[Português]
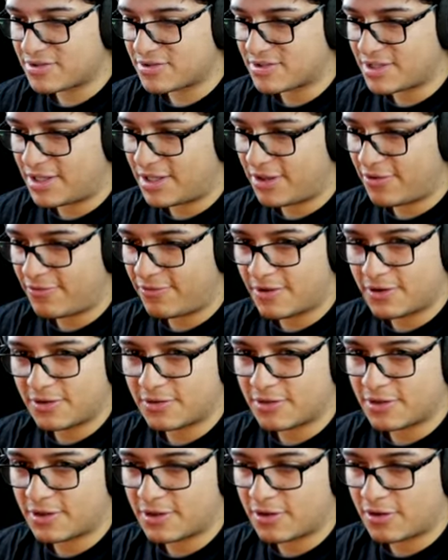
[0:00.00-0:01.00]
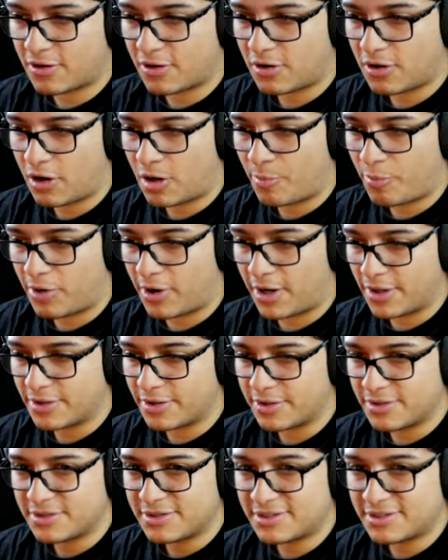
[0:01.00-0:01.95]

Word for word: usar nem ferrando, galera. Ó, ó a porrada.